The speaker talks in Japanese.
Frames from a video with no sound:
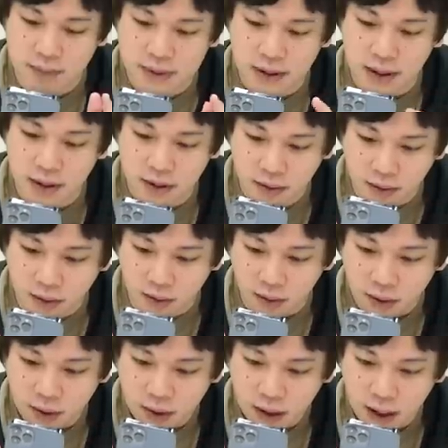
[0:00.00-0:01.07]
イプじゃない
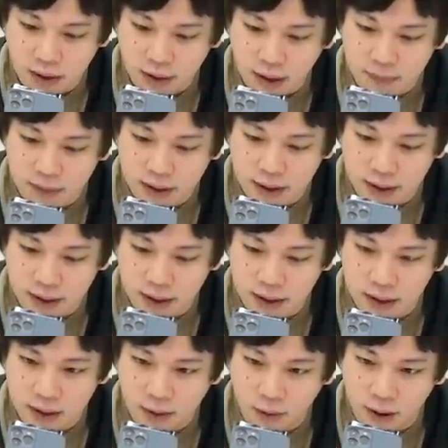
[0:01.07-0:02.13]
とあのあんま
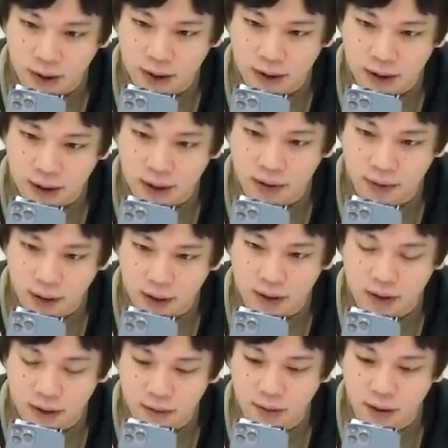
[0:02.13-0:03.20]
り攻撃ができないよねっ
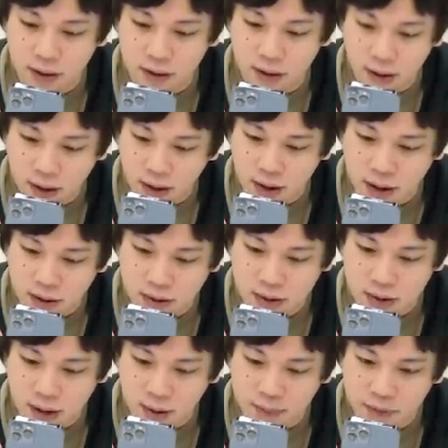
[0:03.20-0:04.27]
ていうのがあるから貫
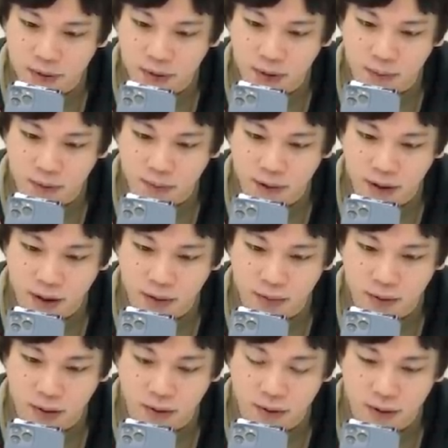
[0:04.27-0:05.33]
通タイプっていうのが求められるこ
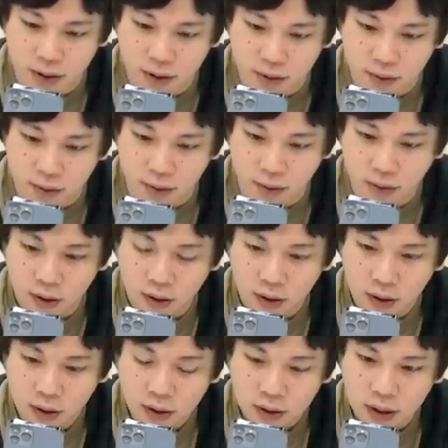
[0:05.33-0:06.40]
とが多いんだけど
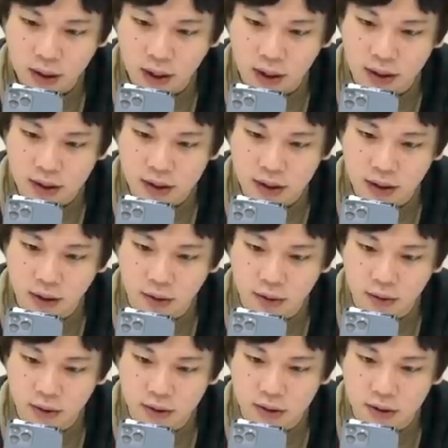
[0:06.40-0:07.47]
だから12本
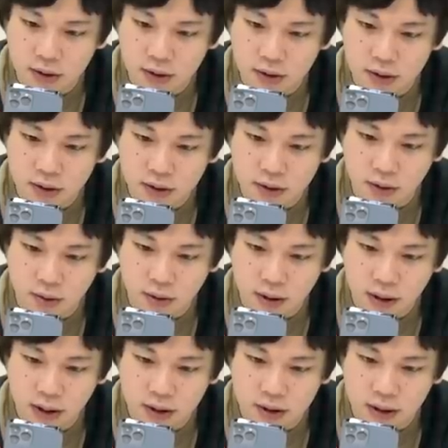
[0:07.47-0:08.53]
こいつそう
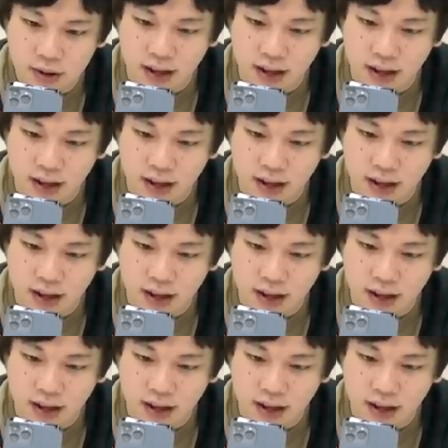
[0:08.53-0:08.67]
編成